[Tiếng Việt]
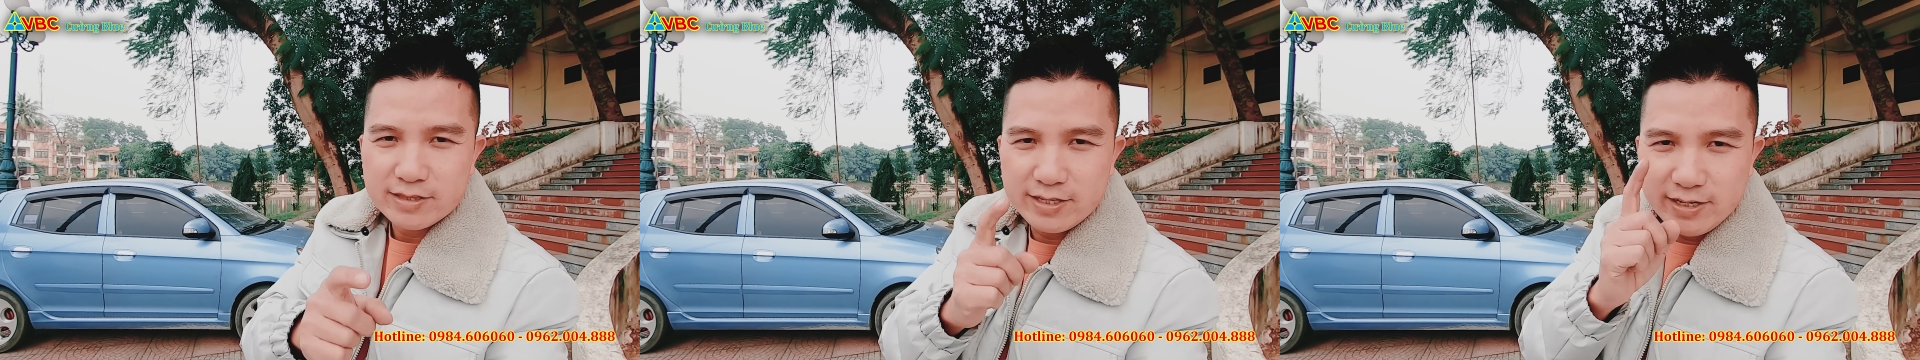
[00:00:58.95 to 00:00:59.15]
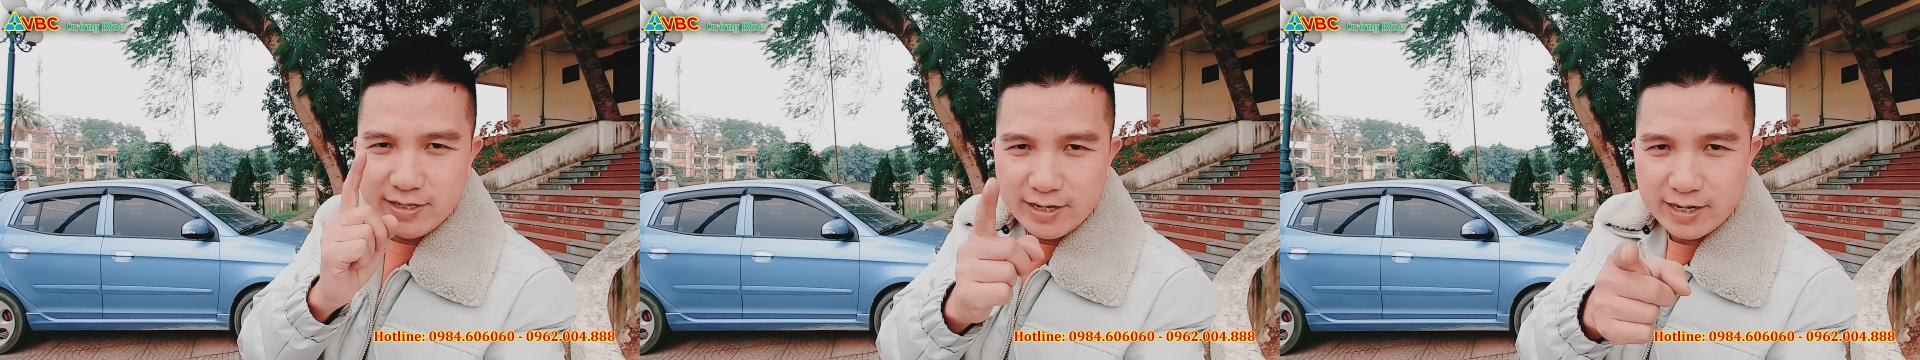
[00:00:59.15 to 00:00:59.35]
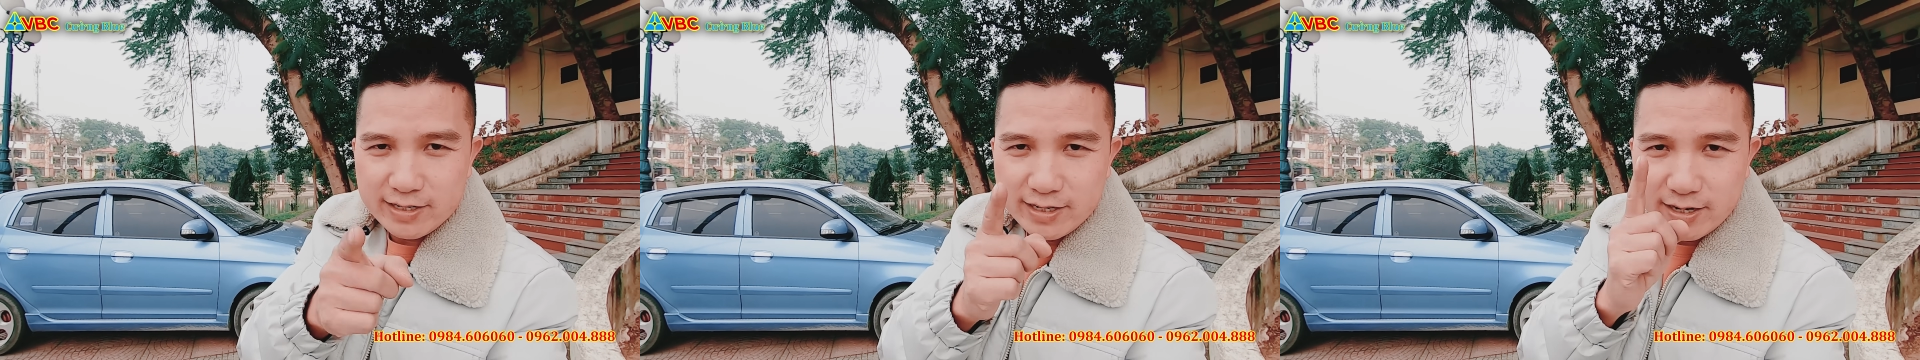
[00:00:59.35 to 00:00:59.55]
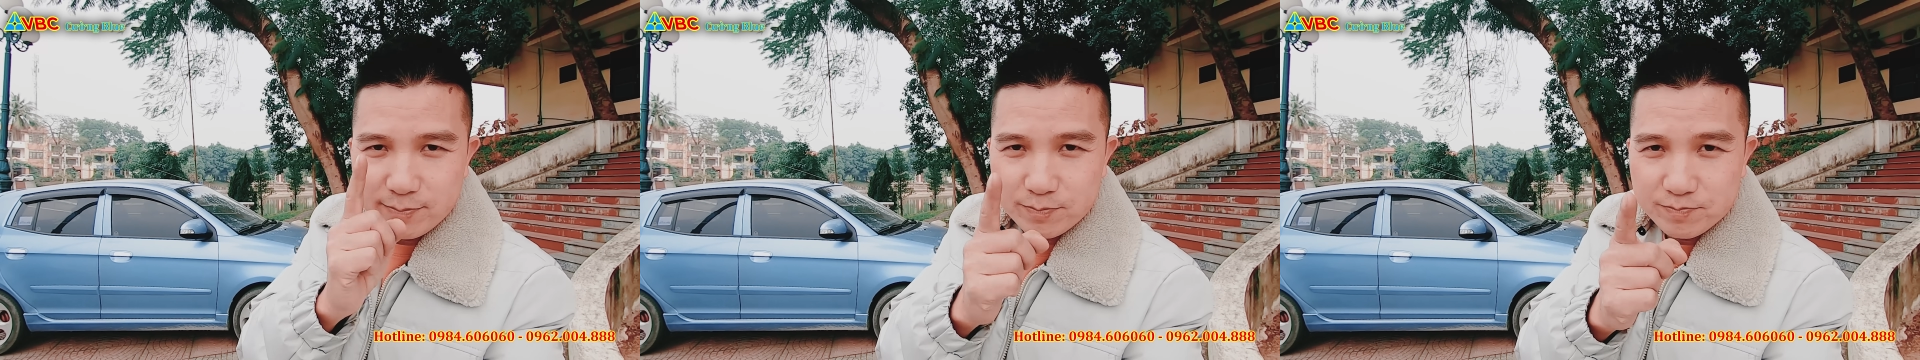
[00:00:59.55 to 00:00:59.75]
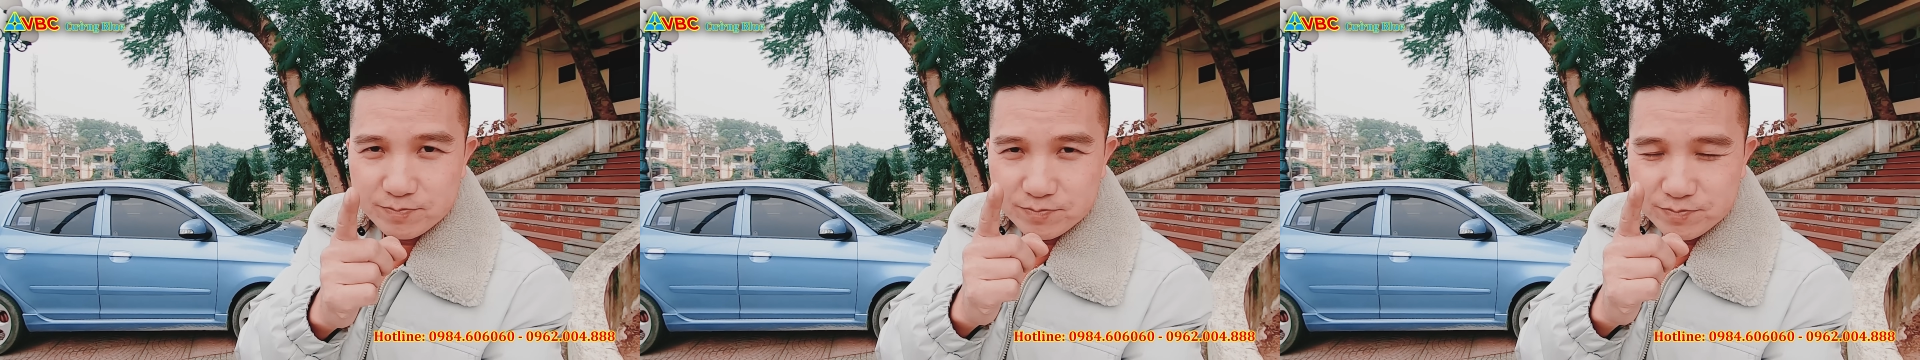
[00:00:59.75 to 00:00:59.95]
thì anh
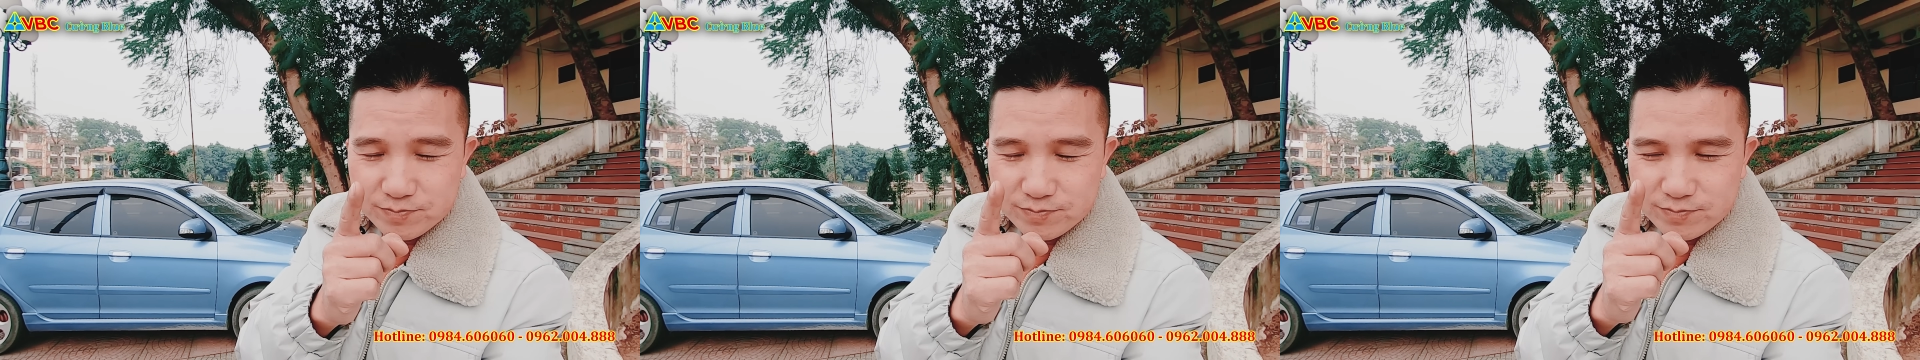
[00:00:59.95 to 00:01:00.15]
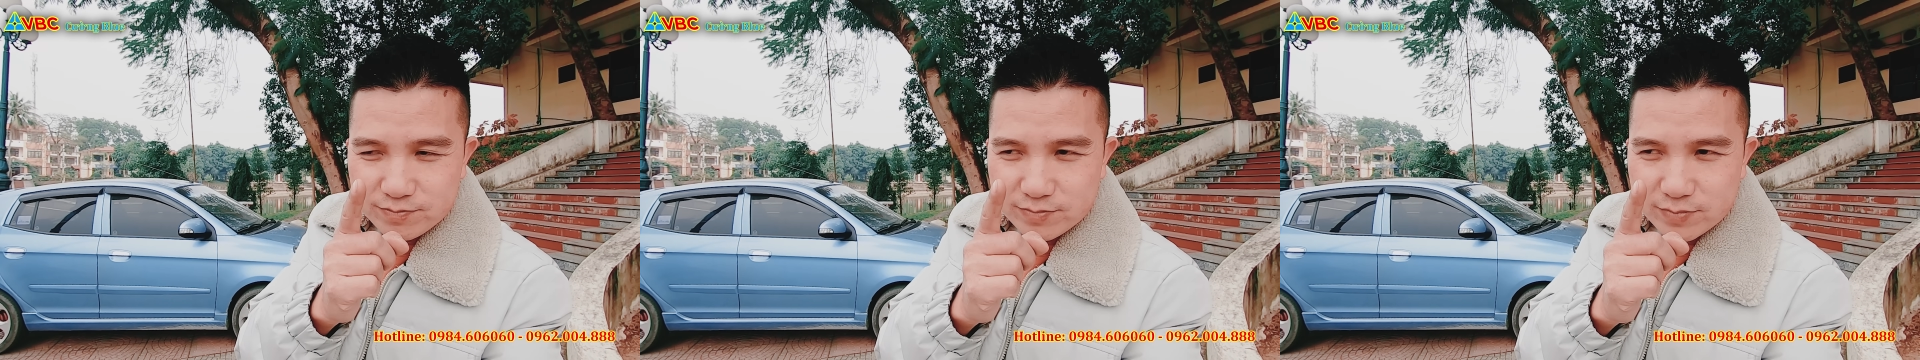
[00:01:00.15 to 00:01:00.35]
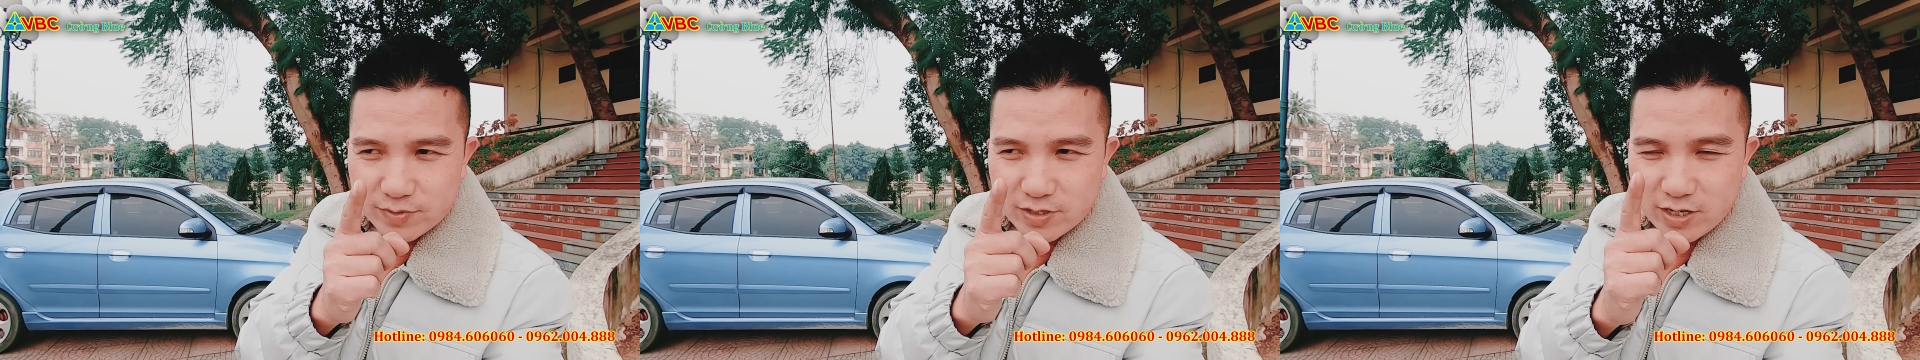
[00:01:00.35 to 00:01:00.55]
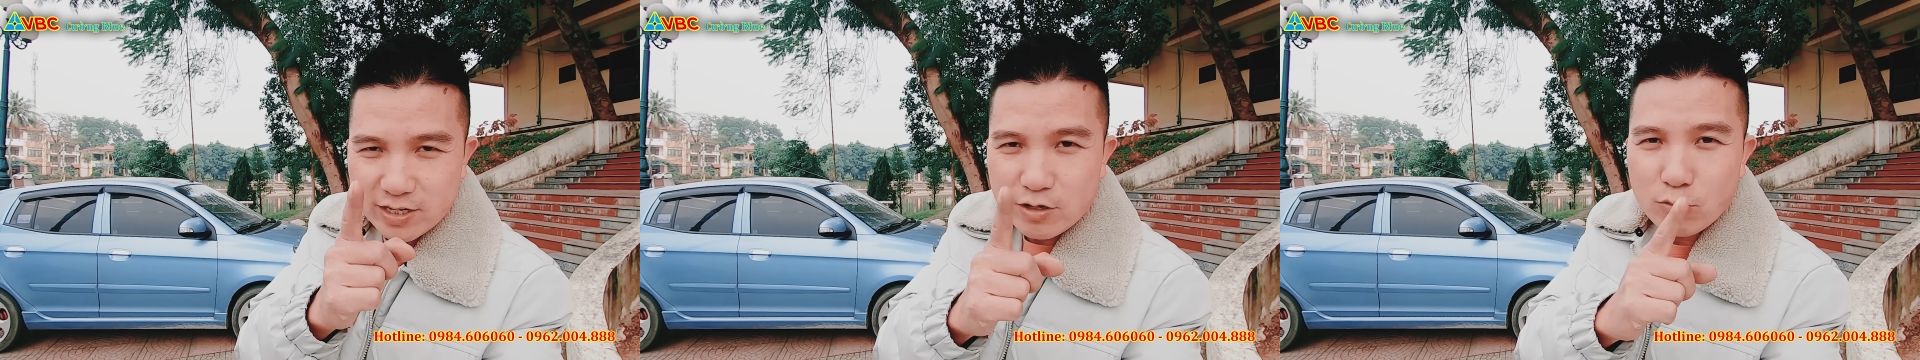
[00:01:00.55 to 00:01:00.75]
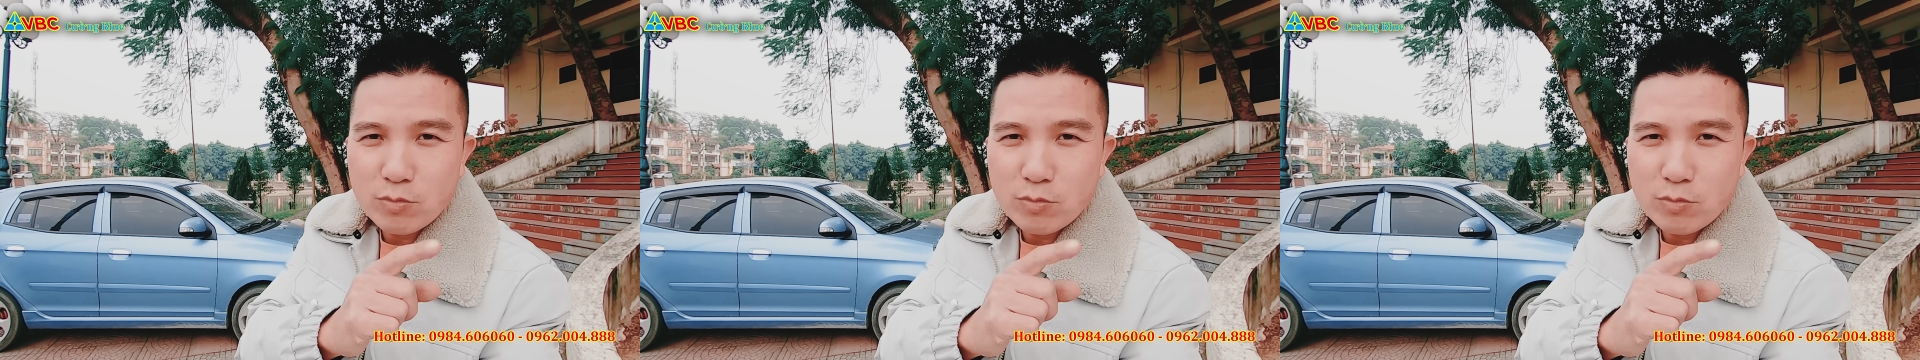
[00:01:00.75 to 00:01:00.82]
em lấy